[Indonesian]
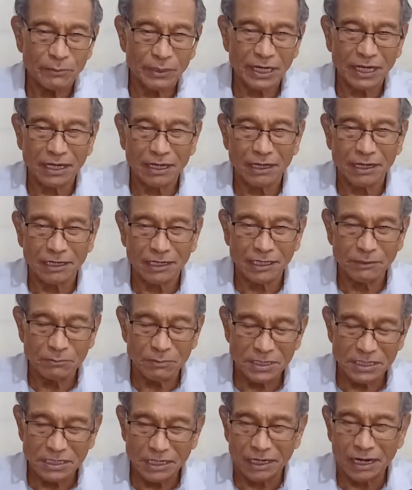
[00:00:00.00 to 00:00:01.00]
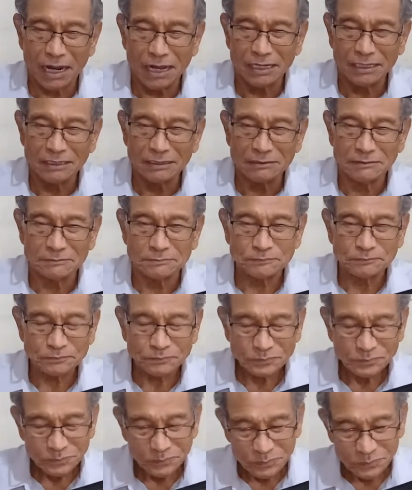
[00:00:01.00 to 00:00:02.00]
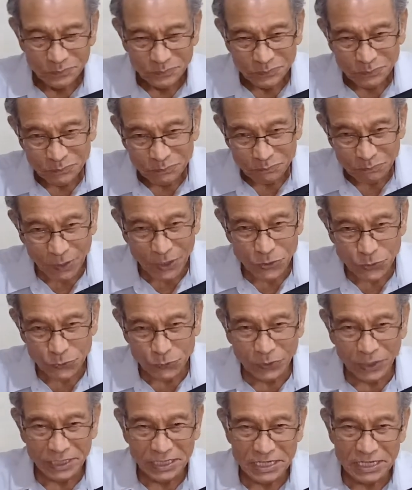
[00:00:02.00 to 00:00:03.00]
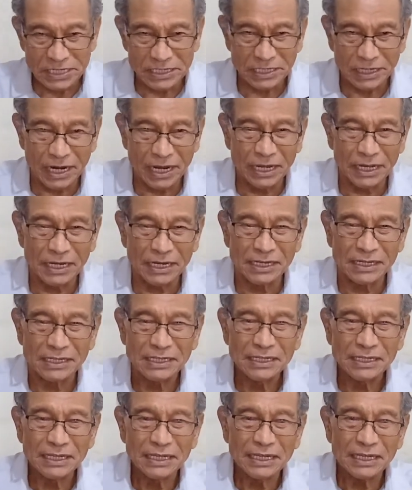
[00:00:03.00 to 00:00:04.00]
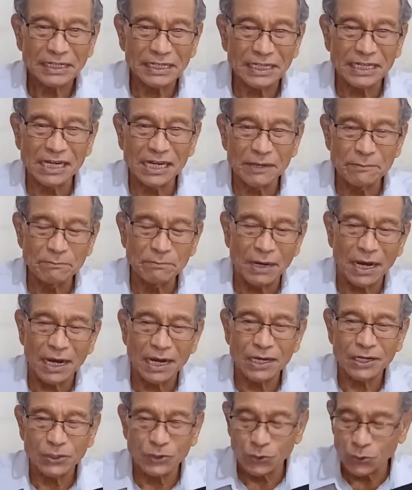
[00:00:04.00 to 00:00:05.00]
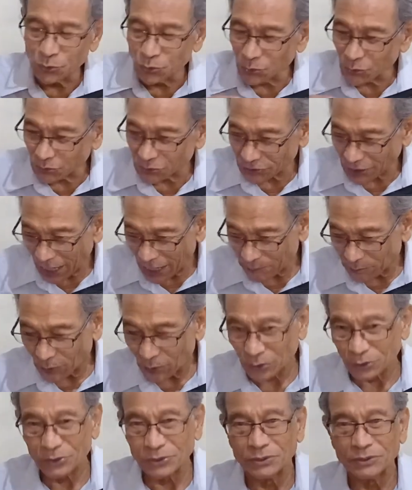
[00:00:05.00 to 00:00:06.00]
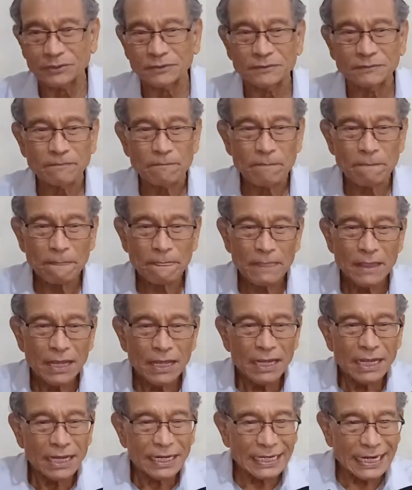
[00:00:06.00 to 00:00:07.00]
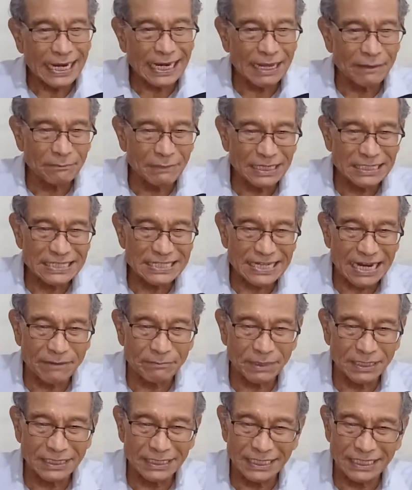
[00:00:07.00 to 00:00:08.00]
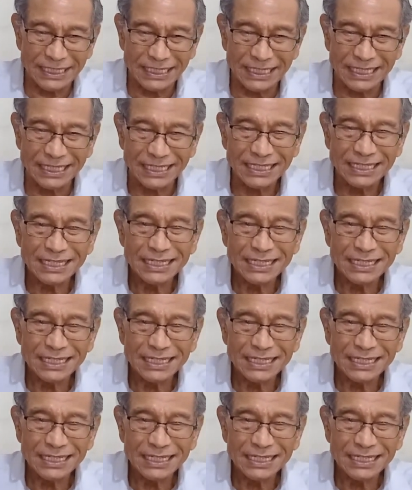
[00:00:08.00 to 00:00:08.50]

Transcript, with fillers: mereka akan menyerang pasukan Israel di lembah Gunung Tabor. Dalam ancaman ini,